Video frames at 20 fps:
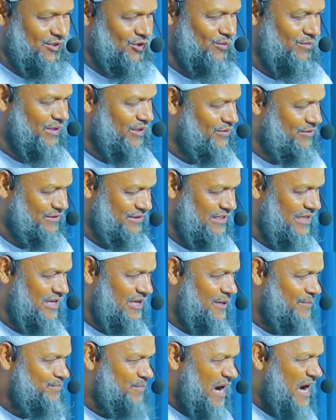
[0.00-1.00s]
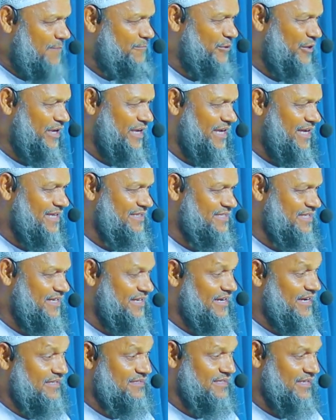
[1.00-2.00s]
দেখো মানুষ পাপ হয়ে গেছে
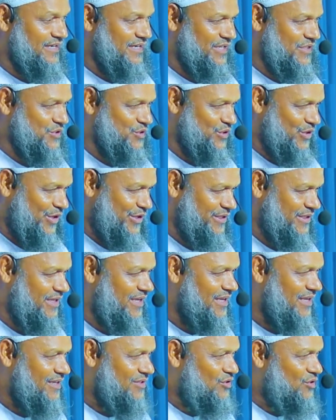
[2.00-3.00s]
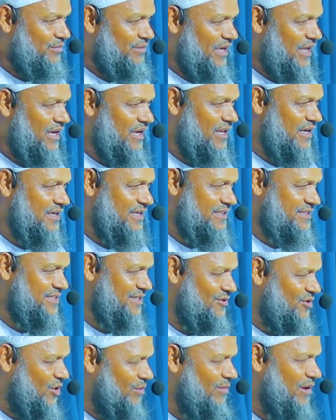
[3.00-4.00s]
নিরাশার কিছু নয় তুমি আল্লাহর কাছে
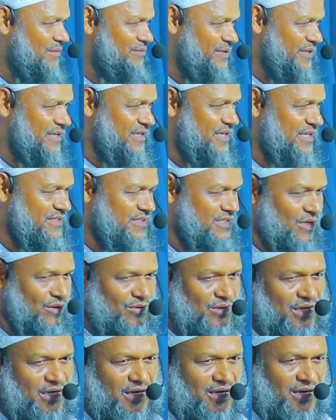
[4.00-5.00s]
ক্ষমা ভিক্ষে চাও